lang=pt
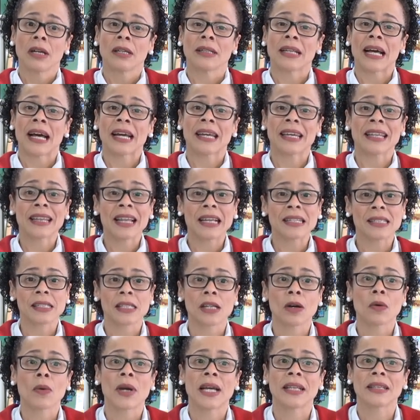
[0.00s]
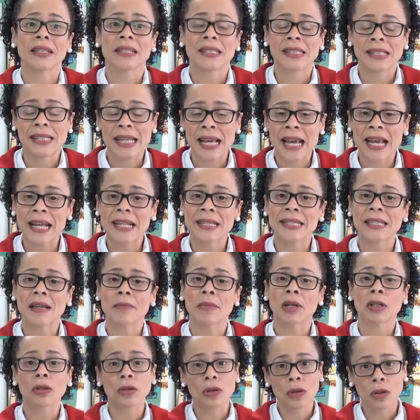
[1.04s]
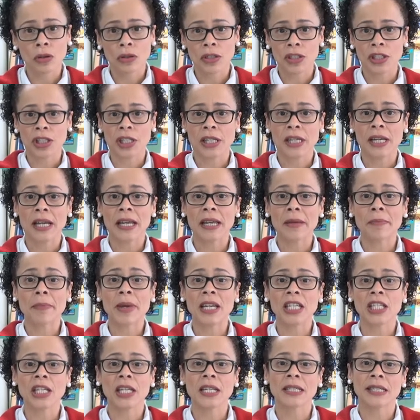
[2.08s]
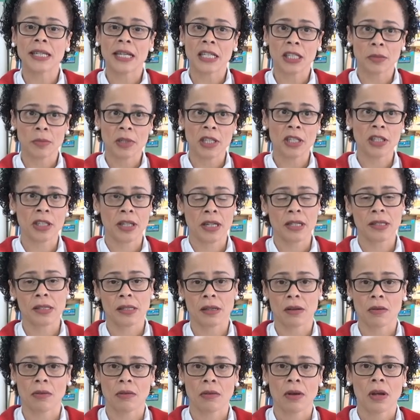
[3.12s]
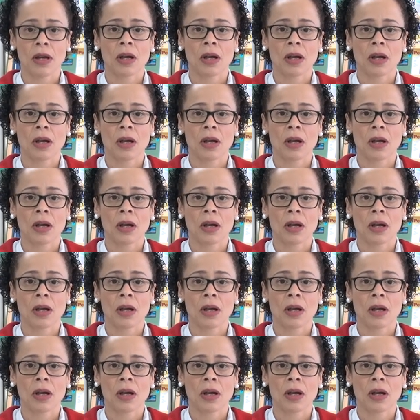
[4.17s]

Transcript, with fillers: na relação entre ciência, metodologia e pesquisa em administração.